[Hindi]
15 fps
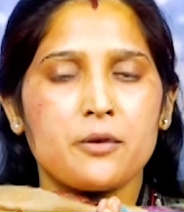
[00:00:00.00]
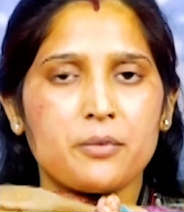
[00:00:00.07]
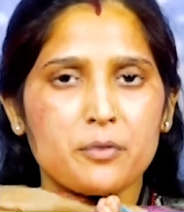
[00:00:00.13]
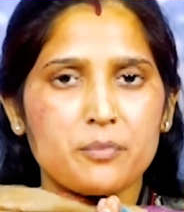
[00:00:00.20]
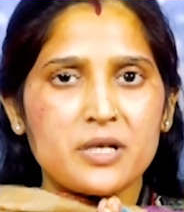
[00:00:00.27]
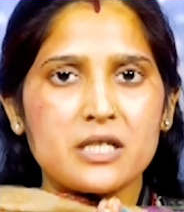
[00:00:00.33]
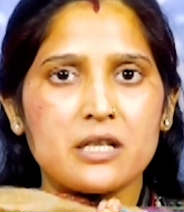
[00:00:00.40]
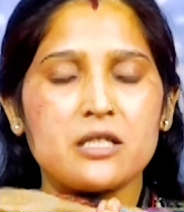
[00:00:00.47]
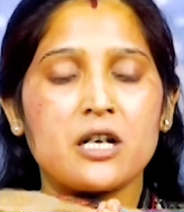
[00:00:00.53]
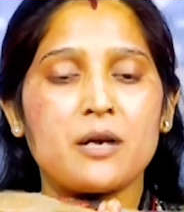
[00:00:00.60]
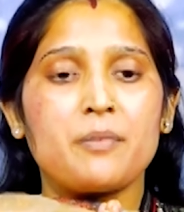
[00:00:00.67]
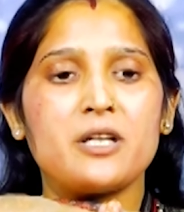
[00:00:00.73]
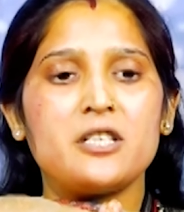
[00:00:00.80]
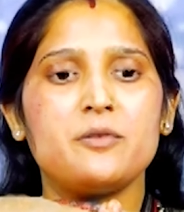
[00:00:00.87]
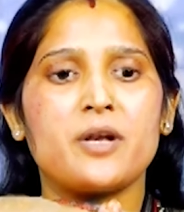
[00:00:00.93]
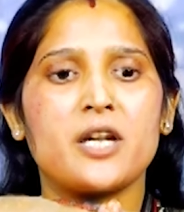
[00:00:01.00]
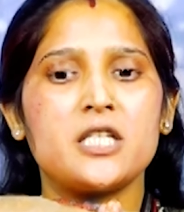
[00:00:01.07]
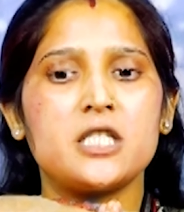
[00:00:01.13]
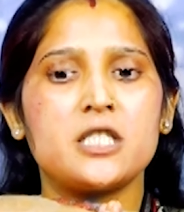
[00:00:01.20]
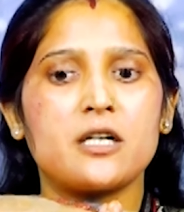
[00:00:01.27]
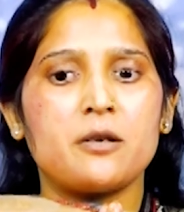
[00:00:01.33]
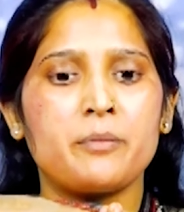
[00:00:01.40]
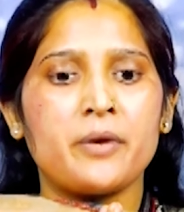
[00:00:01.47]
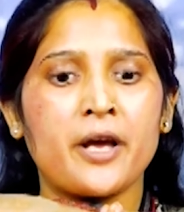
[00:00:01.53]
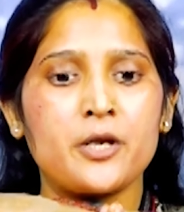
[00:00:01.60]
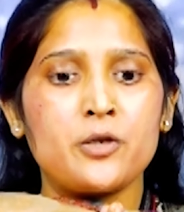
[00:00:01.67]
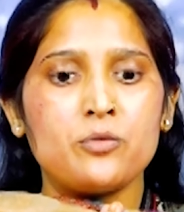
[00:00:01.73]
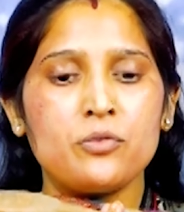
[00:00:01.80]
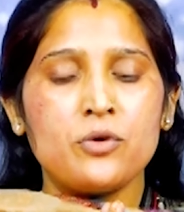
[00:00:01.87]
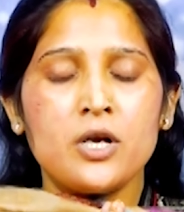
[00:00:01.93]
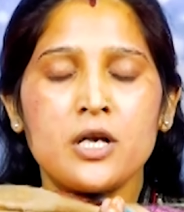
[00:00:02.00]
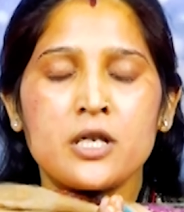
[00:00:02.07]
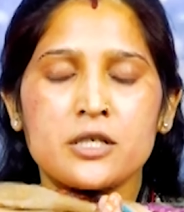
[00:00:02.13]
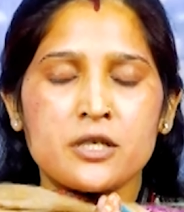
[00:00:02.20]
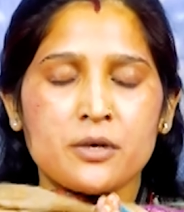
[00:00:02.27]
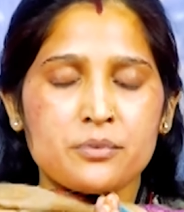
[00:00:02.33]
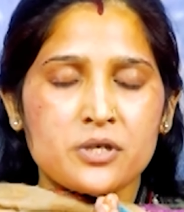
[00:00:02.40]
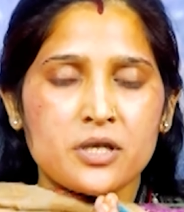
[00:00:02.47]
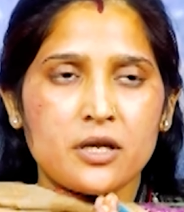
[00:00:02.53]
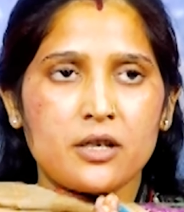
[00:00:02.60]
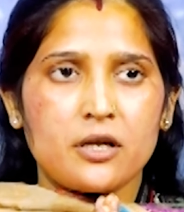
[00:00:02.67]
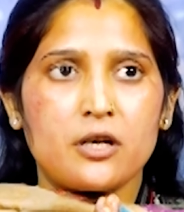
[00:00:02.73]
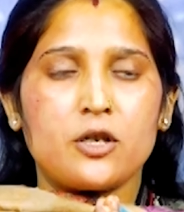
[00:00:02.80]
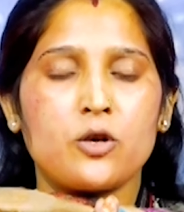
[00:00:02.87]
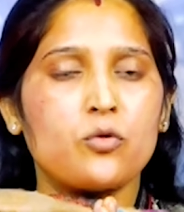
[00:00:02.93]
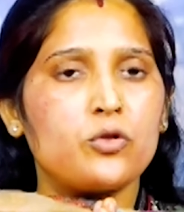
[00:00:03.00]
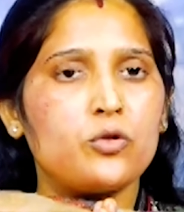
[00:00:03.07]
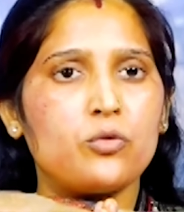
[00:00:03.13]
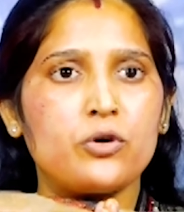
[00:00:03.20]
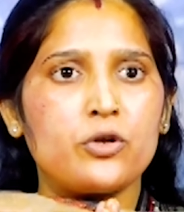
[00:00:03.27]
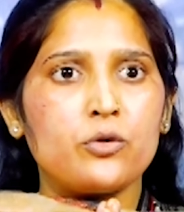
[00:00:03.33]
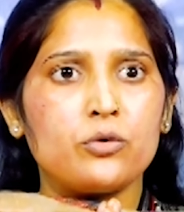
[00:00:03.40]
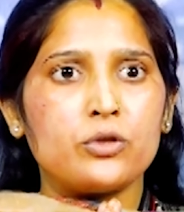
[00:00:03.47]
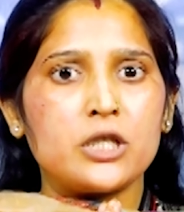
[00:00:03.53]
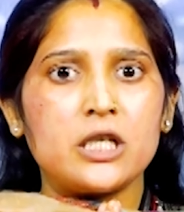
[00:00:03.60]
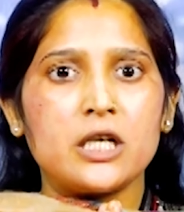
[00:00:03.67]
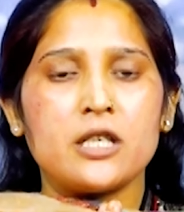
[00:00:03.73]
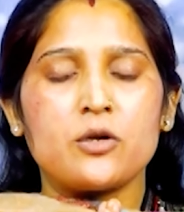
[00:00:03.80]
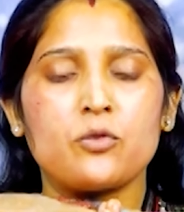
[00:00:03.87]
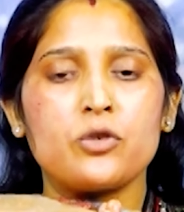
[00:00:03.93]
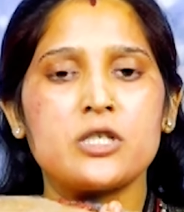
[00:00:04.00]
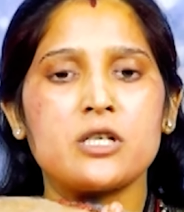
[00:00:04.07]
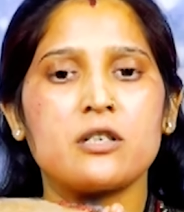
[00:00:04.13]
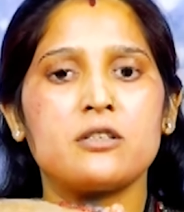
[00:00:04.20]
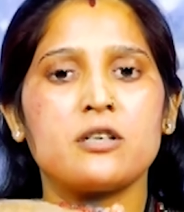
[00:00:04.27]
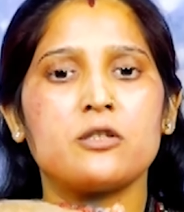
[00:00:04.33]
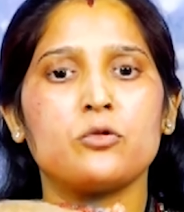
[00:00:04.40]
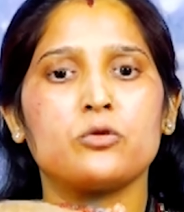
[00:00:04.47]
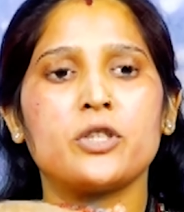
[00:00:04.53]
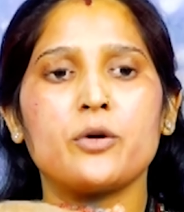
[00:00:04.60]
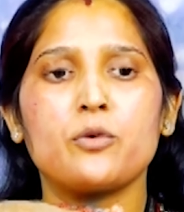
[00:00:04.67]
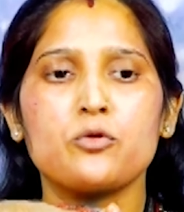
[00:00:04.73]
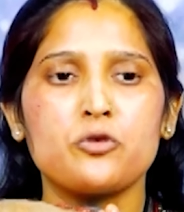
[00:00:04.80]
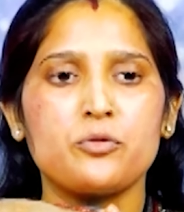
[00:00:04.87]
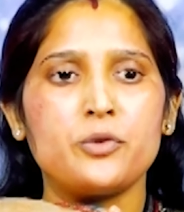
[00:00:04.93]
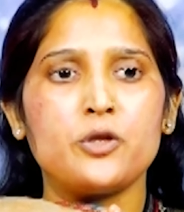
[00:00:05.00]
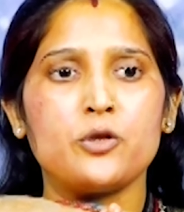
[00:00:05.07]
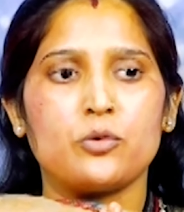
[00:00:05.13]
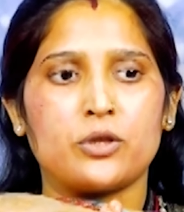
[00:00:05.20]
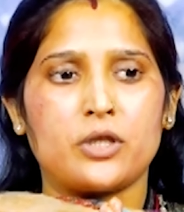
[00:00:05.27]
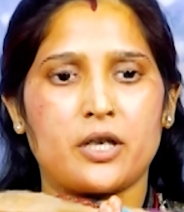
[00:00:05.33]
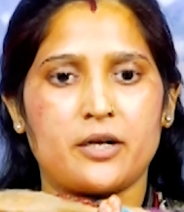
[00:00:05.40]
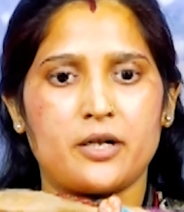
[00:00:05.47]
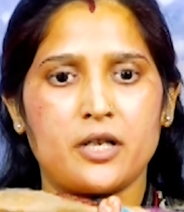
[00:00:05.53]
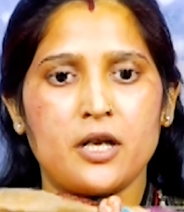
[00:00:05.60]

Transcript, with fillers: फिर मैं संत रामपाल जी महाराज के शरण में आई हूँ जब से ना कोई उल्टी होती है ना कोई सर दर्द होता कुछ भी नहीं होता